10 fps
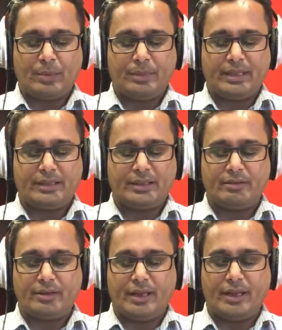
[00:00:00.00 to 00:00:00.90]
बता
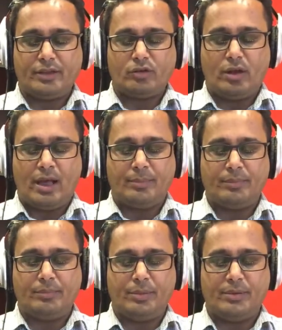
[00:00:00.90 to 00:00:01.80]
रहे हैं तो आप
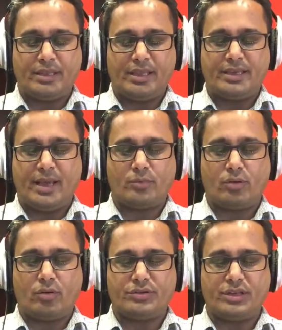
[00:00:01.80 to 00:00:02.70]
भी बताइए कि आपको
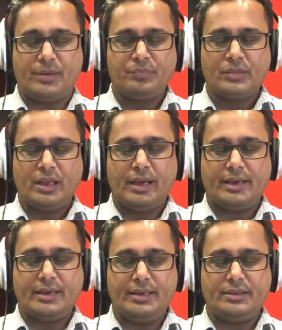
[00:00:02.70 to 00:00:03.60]
कौन से
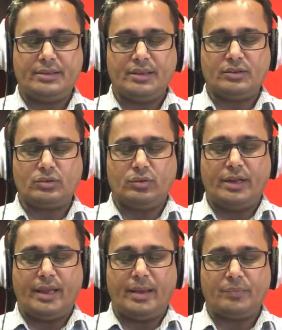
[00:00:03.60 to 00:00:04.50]
गीत
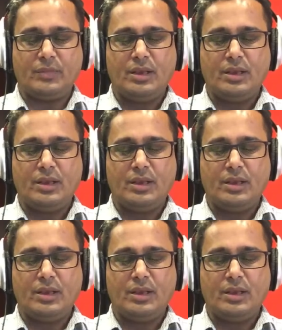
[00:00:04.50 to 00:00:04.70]
सुनने हैं